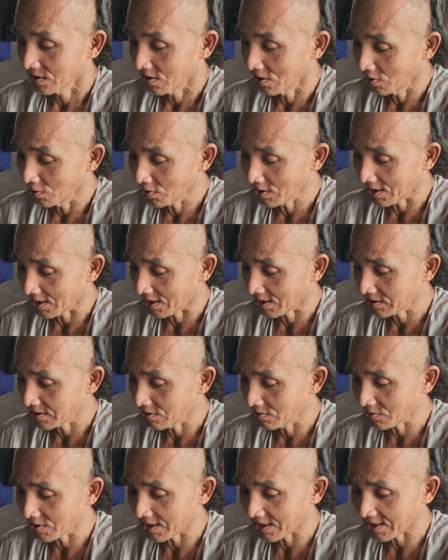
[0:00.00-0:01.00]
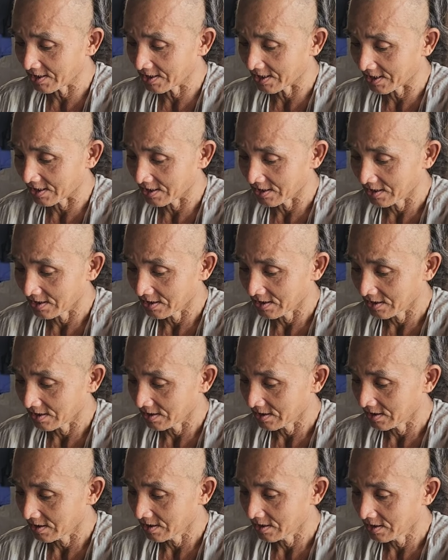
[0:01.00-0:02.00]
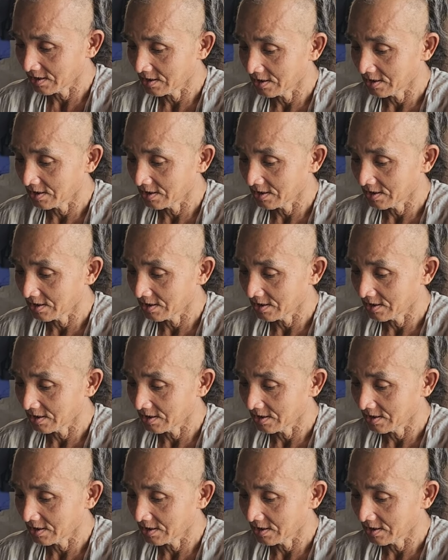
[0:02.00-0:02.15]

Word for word: chú hả chú Ken hả chú Ken